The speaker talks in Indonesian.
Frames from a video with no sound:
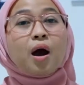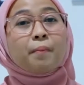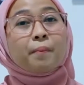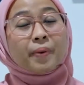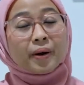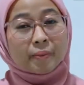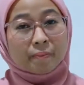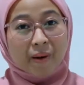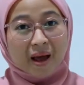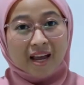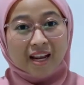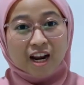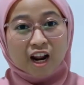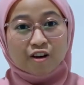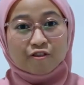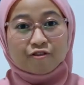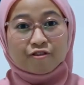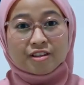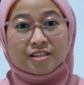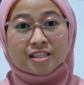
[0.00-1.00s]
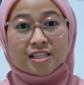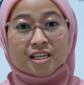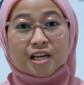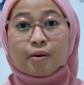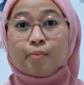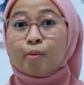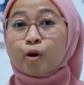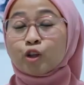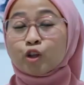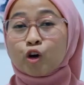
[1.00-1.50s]
permainan fisik
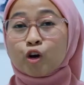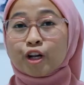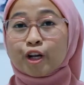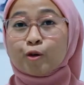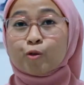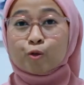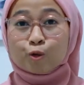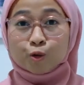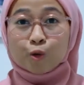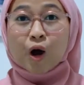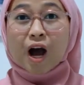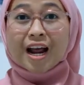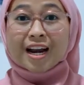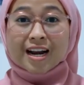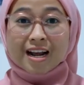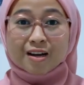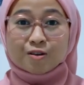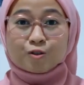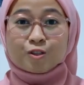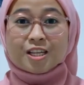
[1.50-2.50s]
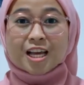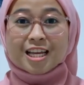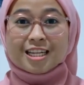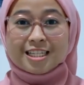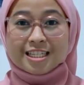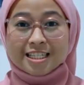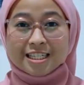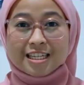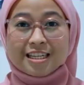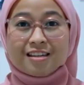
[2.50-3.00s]
motorik untuk anak usia
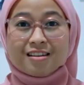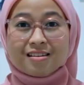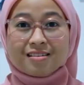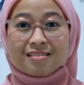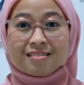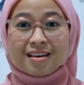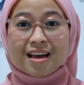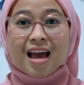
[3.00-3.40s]
dini,